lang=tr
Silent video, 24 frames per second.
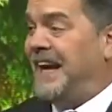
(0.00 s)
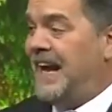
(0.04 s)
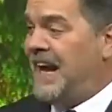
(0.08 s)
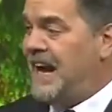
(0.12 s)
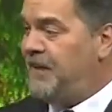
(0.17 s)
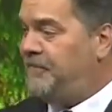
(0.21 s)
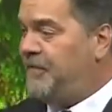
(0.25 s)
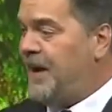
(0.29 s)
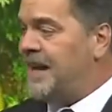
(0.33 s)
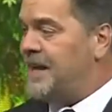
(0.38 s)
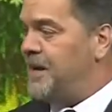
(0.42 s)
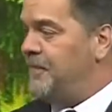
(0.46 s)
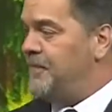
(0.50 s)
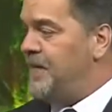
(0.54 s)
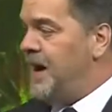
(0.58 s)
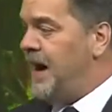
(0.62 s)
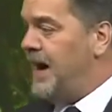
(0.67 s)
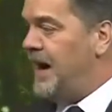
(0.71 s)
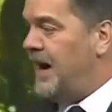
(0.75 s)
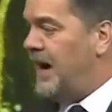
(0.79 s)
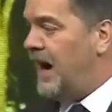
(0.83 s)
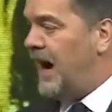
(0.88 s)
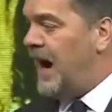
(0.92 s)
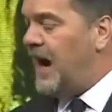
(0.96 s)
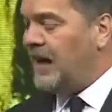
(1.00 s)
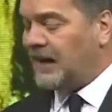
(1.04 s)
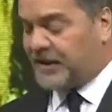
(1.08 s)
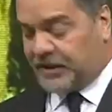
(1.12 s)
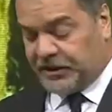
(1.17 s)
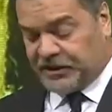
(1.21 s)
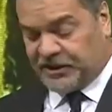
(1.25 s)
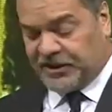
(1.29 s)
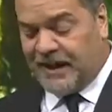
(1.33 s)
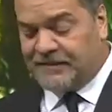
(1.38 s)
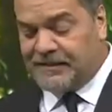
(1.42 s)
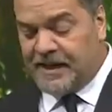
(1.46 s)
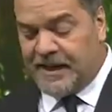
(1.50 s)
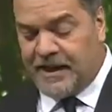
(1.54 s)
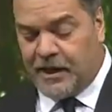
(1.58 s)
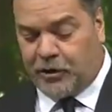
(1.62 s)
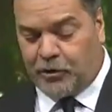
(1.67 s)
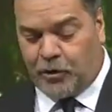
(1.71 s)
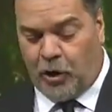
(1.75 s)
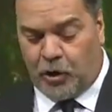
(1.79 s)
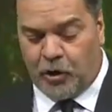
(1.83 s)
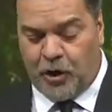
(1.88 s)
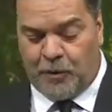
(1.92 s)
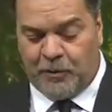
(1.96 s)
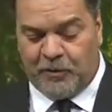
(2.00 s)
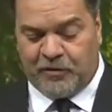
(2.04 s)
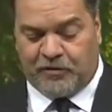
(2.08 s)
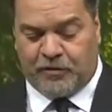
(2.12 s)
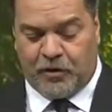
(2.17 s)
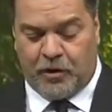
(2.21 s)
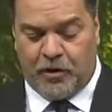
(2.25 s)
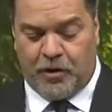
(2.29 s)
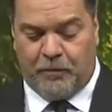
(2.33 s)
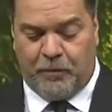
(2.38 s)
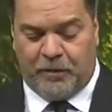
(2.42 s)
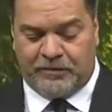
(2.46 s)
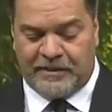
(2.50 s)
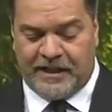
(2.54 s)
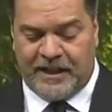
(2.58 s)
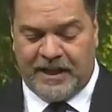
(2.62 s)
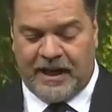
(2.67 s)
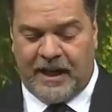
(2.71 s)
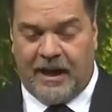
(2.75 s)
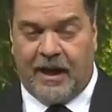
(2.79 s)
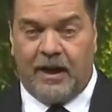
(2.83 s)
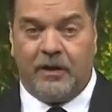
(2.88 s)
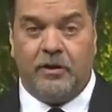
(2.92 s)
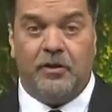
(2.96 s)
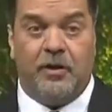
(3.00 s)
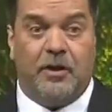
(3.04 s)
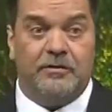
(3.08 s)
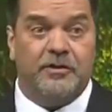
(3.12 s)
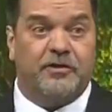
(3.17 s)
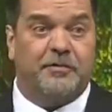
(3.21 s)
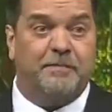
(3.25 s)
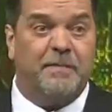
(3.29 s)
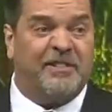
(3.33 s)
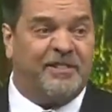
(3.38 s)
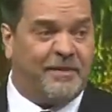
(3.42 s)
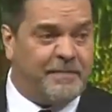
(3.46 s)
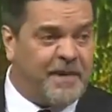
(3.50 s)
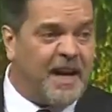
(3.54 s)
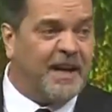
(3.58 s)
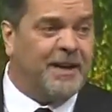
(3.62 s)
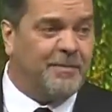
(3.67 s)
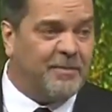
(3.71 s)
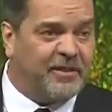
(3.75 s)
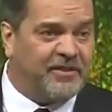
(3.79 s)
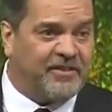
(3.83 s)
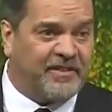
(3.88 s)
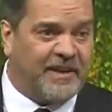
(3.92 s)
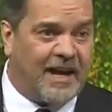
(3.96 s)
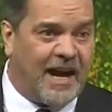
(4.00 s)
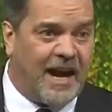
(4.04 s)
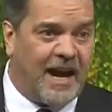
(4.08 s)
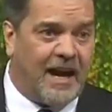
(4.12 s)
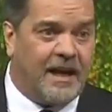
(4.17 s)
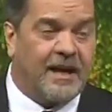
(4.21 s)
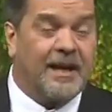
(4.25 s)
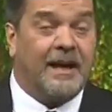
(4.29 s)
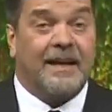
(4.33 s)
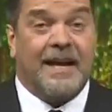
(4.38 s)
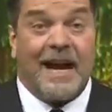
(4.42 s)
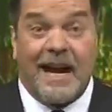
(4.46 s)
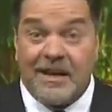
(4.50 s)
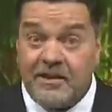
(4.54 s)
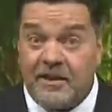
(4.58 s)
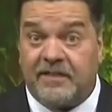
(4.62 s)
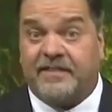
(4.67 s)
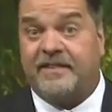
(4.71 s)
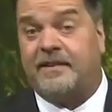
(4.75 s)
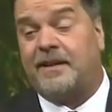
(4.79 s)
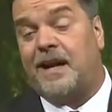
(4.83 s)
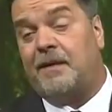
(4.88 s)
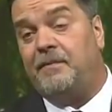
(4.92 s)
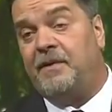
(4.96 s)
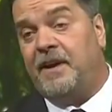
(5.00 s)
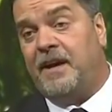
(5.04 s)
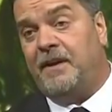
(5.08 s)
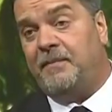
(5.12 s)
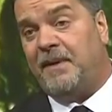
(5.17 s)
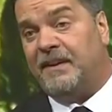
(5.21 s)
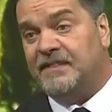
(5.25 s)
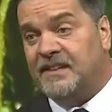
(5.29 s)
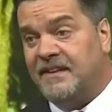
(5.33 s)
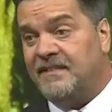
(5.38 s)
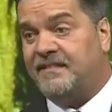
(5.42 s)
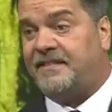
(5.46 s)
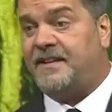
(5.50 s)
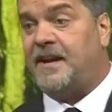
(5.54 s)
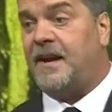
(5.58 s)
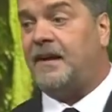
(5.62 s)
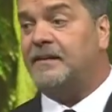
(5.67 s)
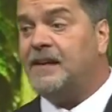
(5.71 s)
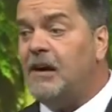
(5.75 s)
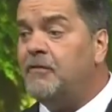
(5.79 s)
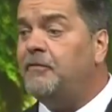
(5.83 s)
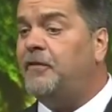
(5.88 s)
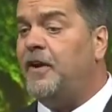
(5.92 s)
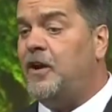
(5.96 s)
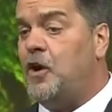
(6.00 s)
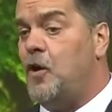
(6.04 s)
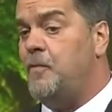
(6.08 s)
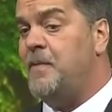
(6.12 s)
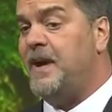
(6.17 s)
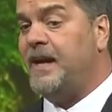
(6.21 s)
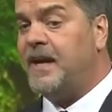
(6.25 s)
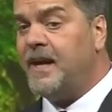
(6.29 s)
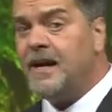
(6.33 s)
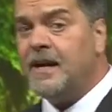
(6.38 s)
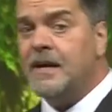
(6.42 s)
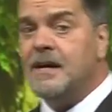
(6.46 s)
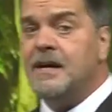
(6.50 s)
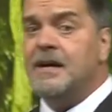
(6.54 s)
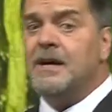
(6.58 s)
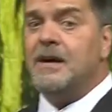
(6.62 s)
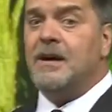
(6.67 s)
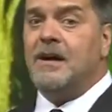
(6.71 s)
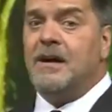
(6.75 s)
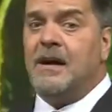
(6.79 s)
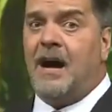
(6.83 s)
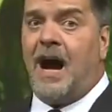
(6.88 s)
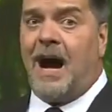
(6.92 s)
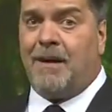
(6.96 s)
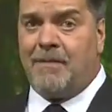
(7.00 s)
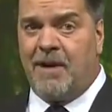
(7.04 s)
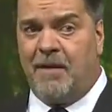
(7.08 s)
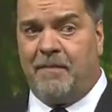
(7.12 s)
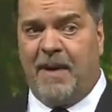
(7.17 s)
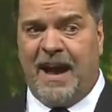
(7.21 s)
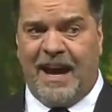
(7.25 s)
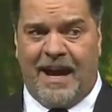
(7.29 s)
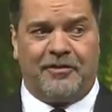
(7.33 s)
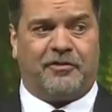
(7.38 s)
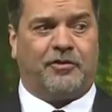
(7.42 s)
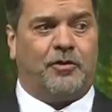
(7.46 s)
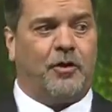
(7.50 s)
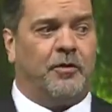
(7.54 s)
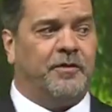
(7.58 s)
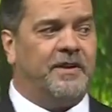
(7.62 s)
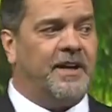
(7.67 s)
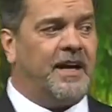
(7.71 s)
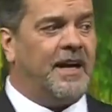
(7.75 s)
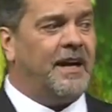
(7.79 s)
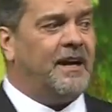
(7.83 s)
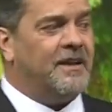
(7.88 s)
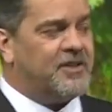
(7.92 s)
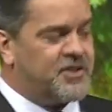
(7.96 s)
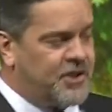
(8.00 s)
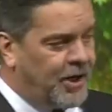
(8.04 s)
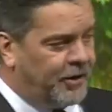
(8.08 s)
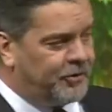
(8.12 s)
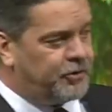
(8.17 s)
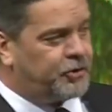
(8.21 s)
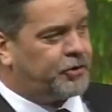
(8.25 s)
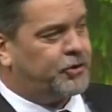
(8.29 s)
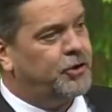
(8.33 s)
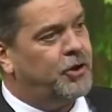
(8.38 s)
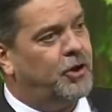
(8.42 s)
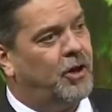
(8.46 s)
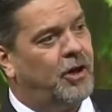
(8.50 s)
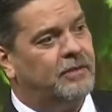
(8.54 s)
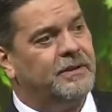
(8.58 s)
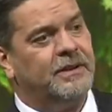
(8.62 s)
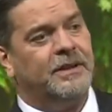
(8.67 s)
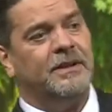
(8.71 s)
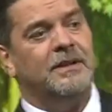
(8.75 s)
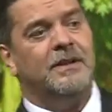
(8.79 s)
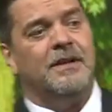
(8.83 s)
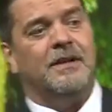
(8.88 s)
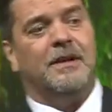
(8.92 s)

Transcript: Efendim alkışlarla ilk konumuzu buraya alıyoruz. Bizim yanımızda kendisi tabii bir Instagram fenomeni ama Beyaz Show'da çalışıyor.